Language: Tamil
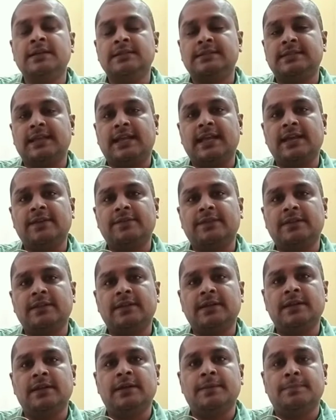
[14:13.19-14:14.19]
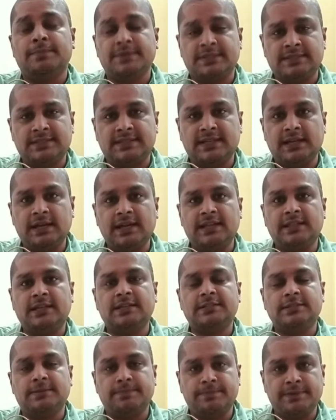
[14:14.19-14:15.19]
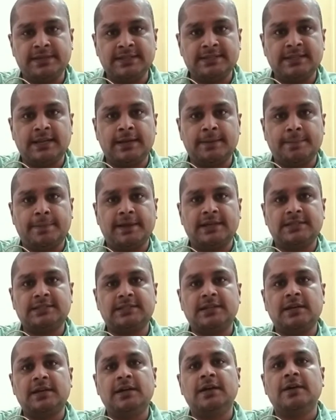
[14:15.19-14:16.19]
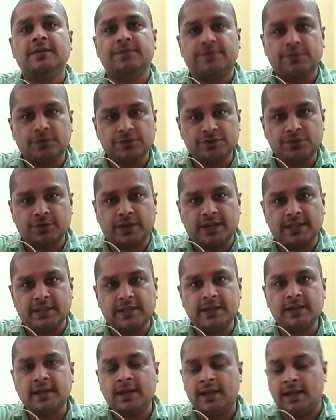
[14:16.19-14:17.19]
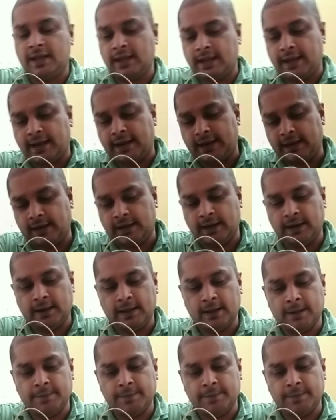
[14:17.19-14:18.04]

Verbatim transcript: செகண்ட் வந்து பிஸ்தா அதாச்சும் பீஸா அண்ட் பாஸ்தா ஃபியூஸ் டுகெதர் அண்ட்